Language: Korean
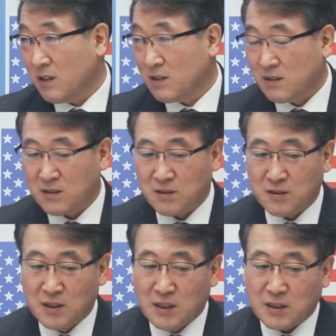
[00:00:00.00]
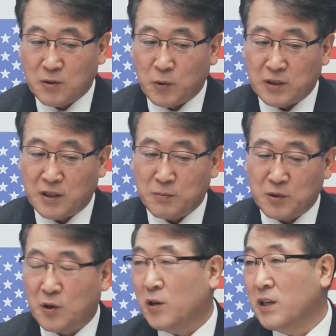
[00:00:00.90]
그래서 음. 그 왜냐하면
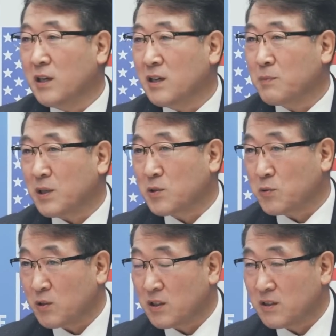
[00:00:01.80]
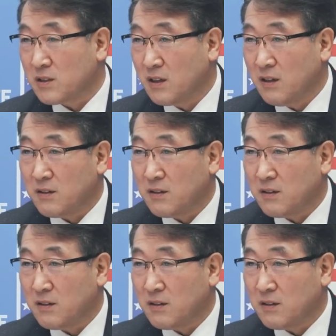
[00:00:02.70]
거래량이 받쳐줘야 되는데요.